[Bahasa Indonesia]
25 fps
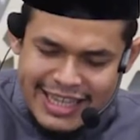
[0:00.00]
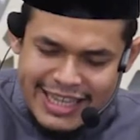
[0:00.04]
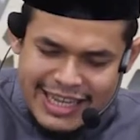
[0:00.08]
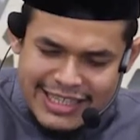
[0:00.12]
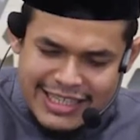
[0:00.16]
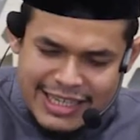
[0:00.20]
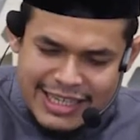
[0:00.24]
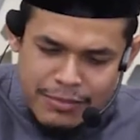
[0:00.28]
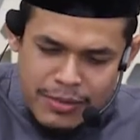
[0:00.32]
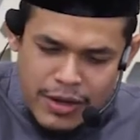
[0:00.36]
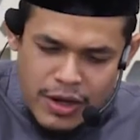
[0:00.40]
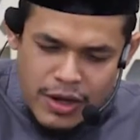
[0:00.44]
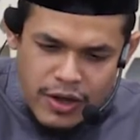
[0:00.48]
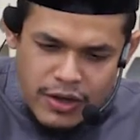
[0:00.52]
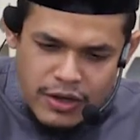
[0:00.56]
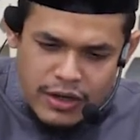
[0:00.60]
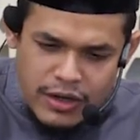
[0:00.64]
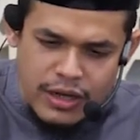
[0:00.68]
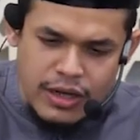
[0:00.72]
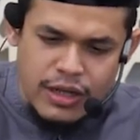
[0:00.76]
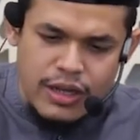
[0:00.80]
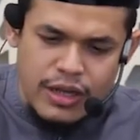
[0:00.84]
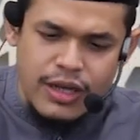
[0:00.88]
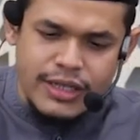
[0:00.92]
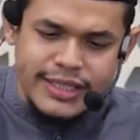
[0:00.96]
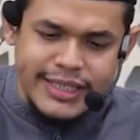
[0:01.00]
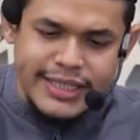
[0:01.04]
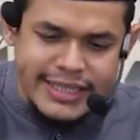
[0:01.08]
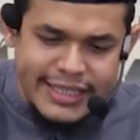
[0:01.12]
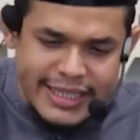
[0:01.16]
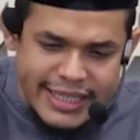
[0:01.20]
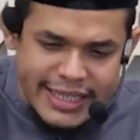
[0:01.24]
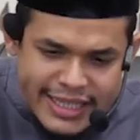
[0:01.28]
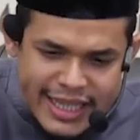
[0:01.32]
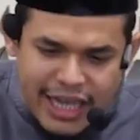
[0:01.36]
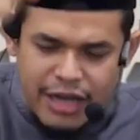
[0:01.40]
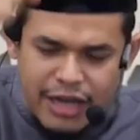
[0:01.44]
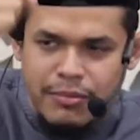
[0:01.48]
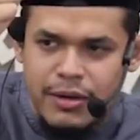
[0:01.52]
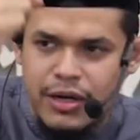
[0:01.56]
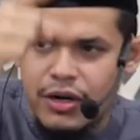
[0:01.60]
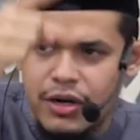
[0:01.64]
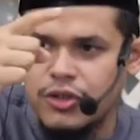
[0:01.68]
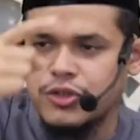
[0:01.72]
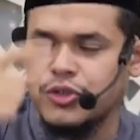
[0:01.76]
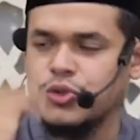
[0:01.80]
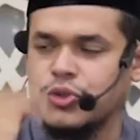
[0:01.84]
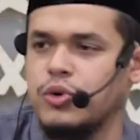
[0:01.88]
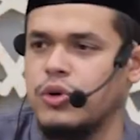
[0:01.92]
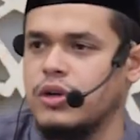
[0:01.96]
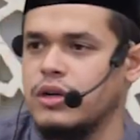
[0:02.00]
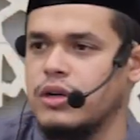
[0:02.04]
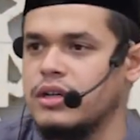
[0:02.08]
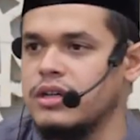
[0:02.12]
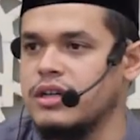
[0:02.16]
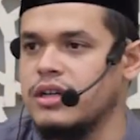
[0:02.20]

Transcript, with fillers: sama Allah saya cinta sama Rasul